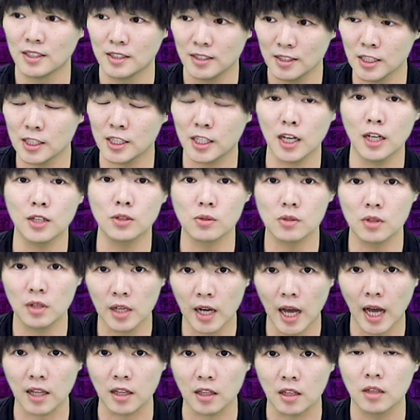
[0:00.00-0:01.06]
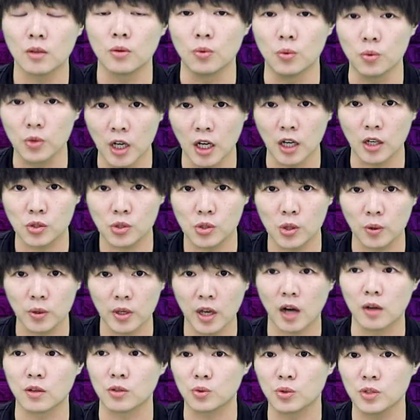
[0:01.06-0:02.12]
那些人就是烂，无可救
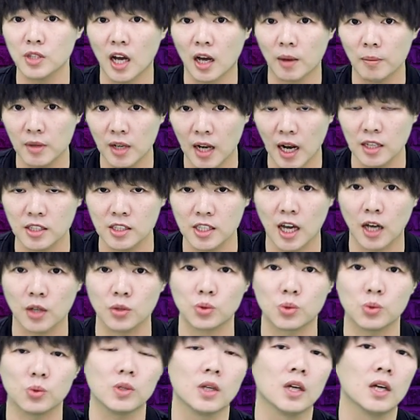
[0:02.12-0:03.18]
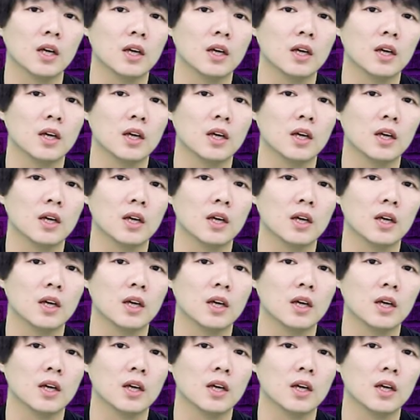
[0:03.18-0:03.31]
药，你就让他们烂下去。